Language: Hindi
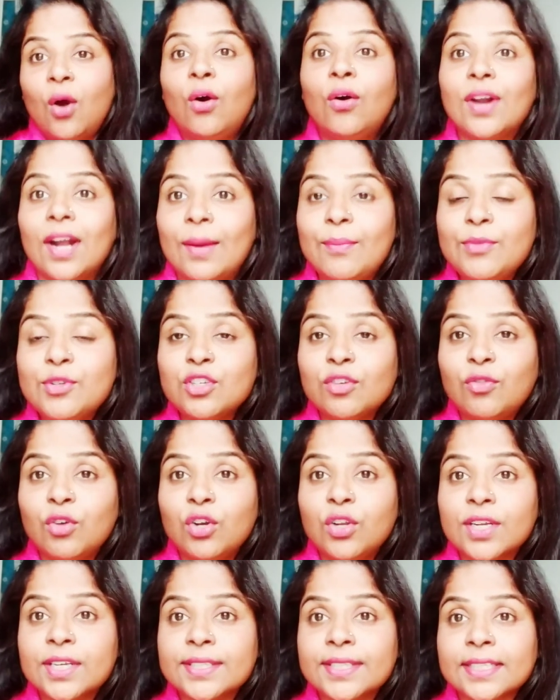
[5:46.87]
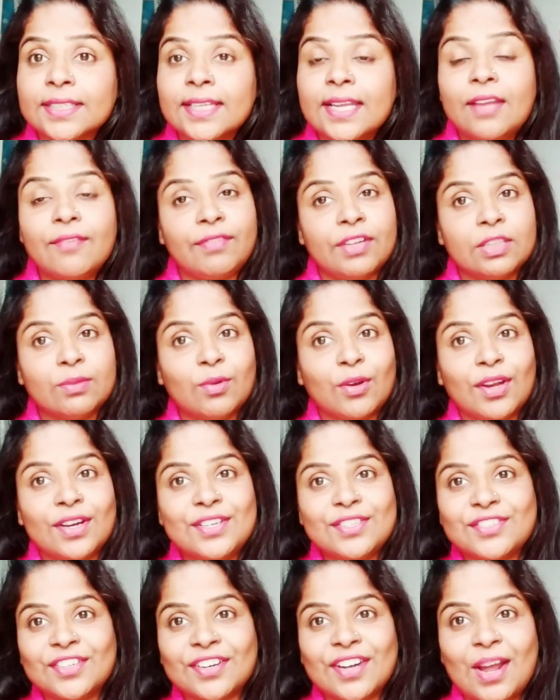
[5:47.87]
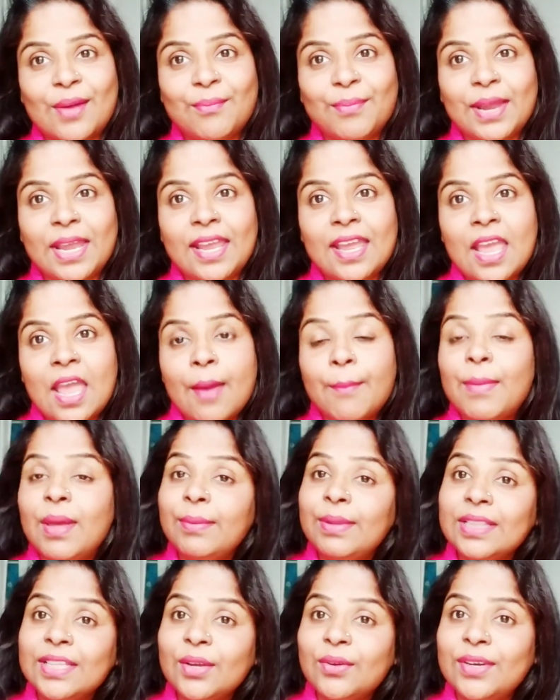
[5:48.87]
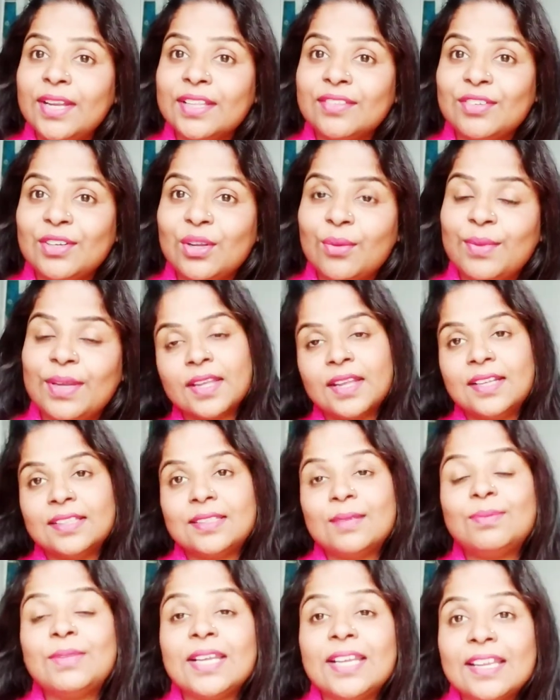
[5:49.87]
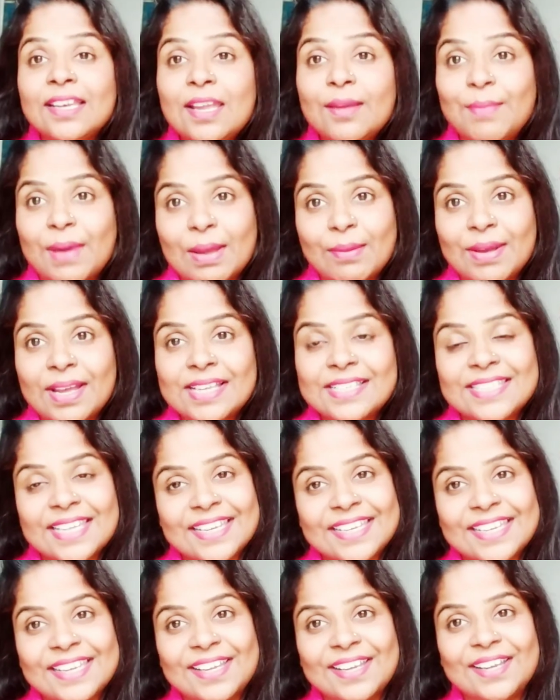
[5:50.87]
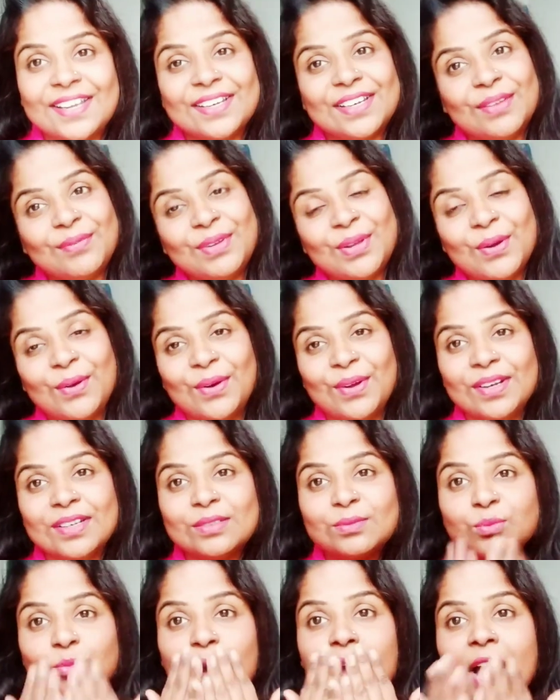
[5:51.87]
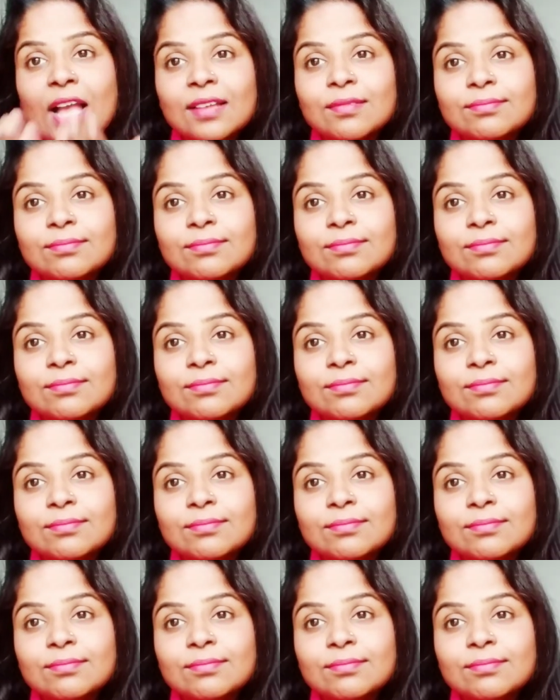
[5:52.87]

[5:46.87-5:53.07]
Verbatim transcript: और आप मुझे फॉलो कर सकते हैं फेसबुक और इंस्टाग्राम पे मैं मिलती हूँ नेक्स्ट वीडियो में तब तक के लिए बाय बाय टेक केयर लव यू ऑल